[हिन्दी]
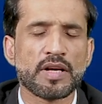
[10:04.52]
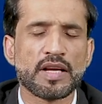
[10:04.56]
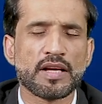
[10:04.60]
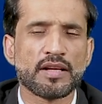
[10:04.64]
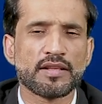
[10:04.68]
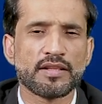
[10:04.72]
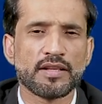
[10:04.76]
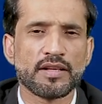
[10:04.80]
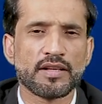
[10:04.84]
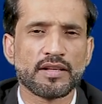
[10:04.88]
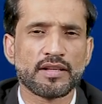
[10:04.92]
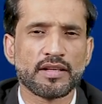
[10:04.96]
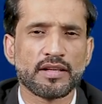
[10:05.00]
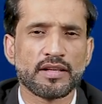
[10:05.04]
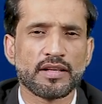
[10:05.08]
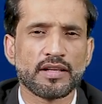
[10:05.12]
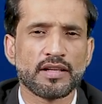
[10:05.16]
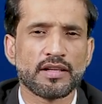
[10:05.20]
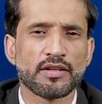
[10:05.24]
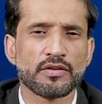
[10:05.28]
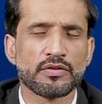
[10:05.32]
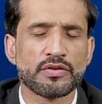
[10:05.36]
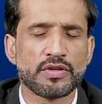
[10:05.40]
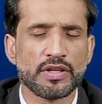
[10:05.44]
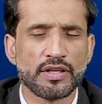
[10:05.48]
बना दिया गया
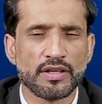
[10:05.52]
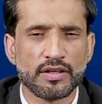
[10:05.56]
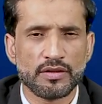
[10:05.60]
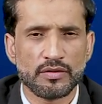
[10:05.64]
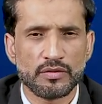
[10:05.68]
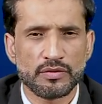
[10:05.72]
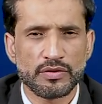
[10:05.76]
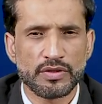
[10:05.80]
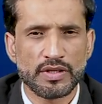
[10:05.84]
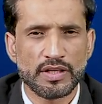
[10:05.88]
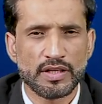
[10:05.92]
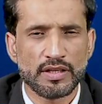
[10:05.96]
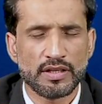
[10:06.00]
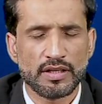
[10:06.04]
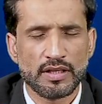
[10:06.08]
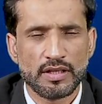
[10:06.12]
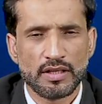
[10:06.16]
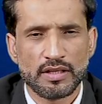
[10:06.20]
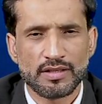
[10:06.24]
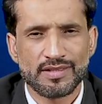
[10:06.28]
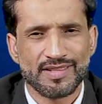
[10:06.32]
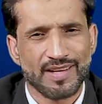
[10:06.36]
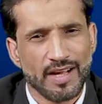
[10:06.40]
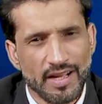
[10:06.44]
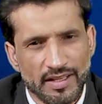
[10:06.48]
है उसे उसके
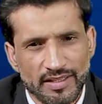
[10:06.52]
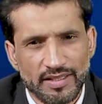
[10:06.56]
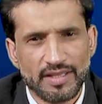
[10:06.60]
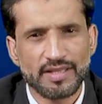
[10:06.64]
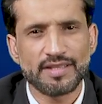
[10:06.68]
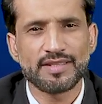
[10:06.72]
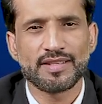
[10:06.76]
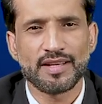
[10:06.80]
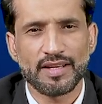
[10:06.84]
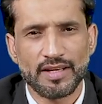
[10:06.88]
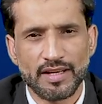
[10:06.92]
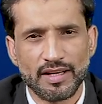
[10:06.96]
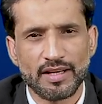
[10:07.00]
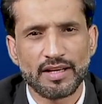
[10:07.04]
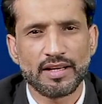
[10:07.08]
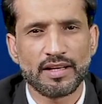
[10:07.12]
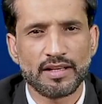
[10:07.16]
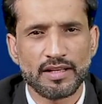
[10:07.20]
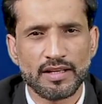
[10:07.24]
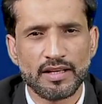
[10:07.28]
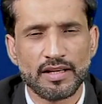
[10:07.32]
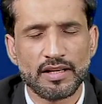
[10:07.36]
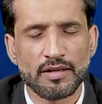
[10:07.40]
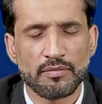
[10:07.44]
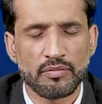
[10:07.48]
सादगी से खेला
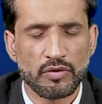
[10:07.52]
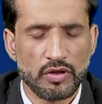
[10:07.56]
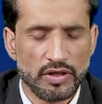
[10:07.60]
गया है